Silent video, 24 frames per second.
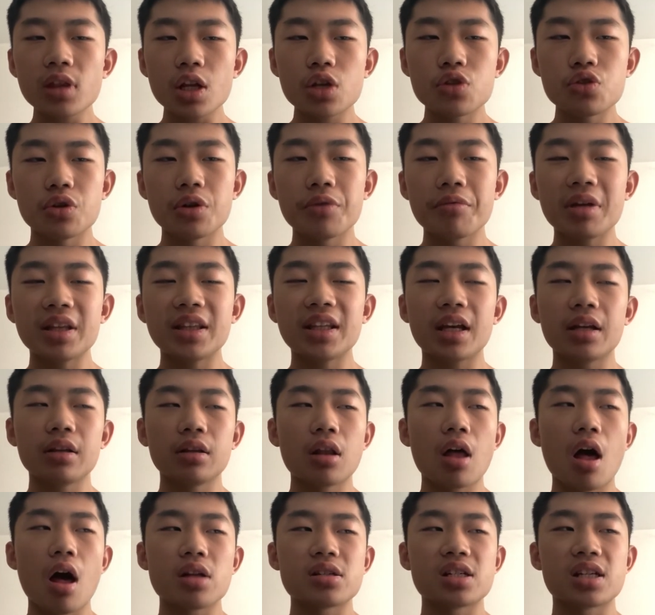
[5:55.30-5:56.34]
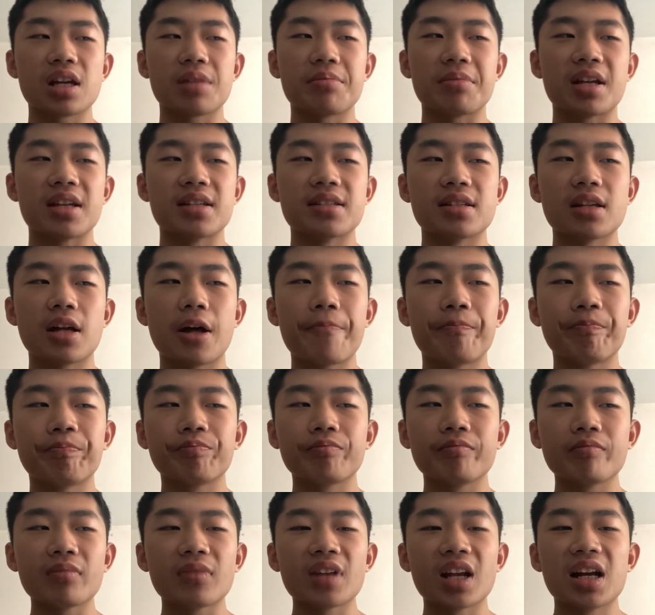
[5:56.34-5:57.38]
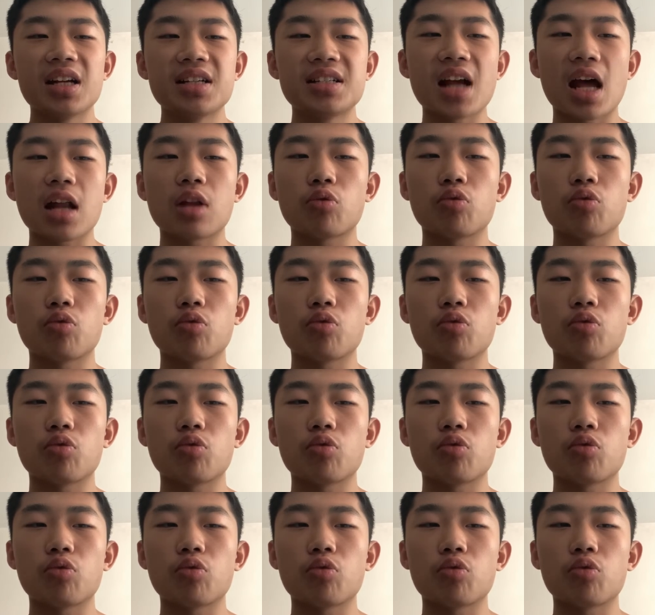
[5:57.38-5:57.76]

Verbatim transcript: 就因为 Dead Love 这个名字沾